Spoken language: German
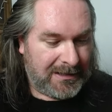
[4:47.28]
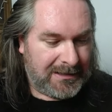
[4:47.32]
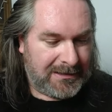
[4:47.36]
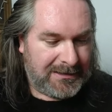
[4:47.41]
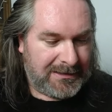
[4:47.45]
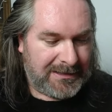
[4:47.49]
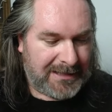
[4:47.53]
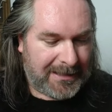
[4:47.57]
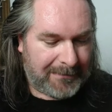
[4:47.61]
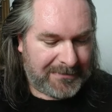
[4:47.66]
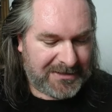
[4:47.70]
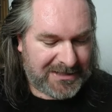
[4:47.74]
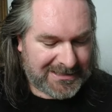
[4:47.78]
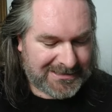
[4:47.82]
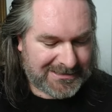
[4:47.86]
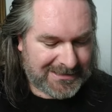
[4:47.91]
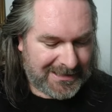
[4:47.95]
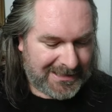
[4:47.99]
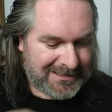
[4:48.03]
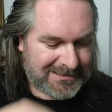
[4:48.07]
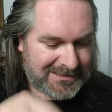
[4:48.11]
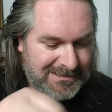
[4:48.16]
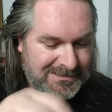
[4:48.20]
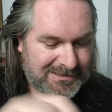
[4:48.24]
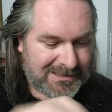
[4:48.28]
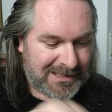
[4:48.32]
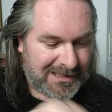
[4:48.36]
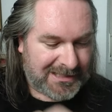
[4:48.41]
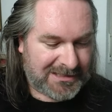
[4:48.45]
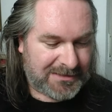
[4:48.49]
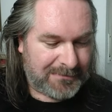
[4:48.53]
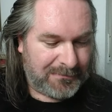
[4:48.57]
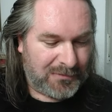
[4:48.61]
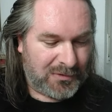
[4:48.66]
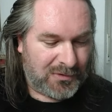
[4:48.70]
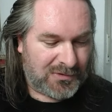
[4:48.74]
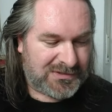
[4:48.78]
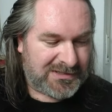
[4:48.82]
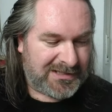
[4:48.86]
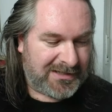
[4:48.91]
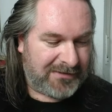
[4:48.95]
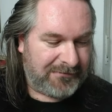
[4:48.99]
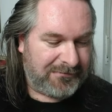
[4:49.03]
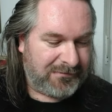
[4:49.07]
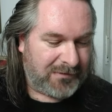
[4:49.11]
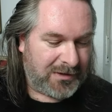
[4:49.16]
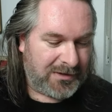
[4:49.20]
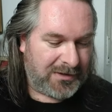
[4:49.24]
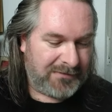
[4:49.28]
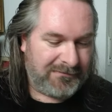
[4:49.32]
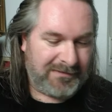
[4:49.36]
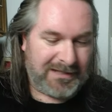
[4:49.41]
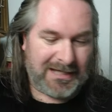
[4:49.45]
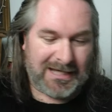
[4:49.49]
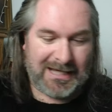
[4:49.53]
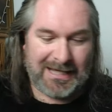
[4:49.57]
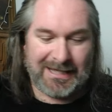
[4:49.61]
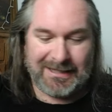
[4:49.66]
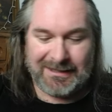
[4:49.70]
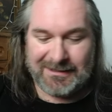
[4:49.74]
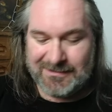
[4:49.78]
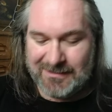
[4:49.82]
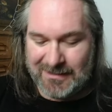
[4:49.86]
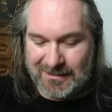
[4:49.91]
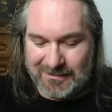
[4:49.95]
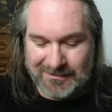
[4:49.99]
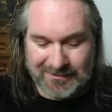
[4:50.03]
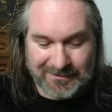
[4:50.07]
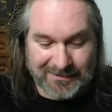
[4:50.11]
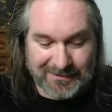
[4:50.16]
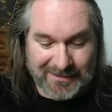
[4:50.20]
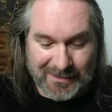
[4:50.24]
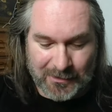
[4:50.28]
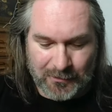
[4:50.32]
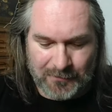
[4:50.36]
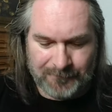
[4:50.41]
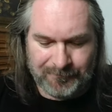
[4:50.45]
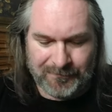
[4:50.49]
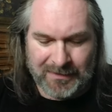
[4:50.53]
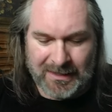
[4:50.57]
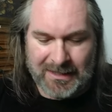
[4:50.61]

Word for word: Die habe ich als Lesezeichen benutzt und dann vorne wieder reingetan. Genau.